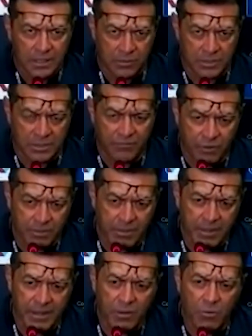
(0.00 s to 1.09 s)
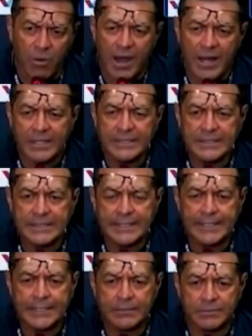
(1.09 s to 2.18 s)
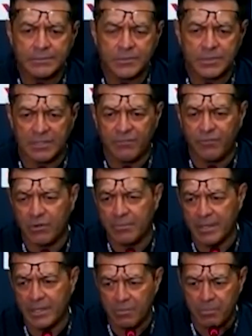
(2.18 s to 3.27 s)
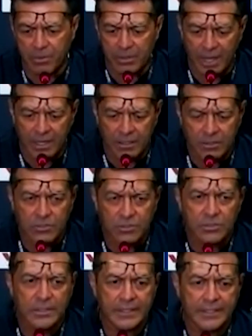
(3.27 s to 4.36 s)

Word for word: nuestra forma de jugar, eh, nuestra forma de comportarnos.